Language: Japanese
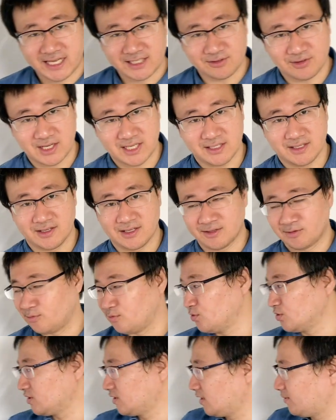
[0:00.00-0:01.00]
いなとか、
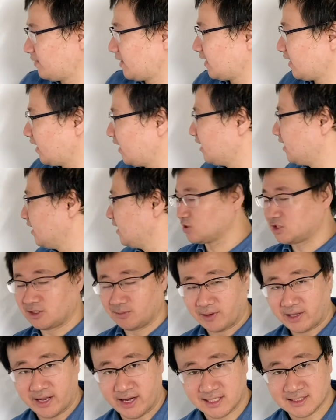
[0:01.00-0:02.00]
思ってまあね、少し
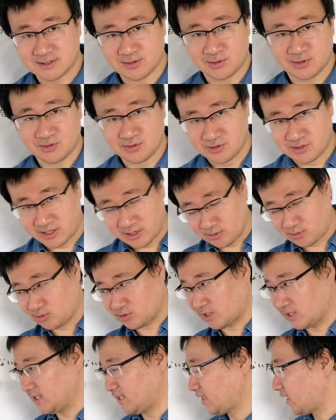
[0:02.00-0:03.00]
でも減らす、減るこ
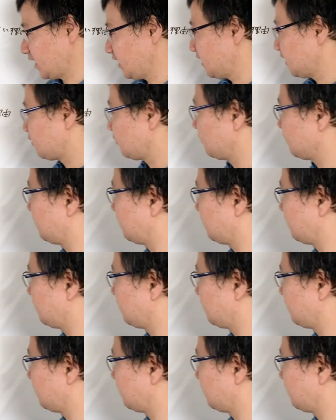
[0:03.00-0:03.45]
とができたらいいなと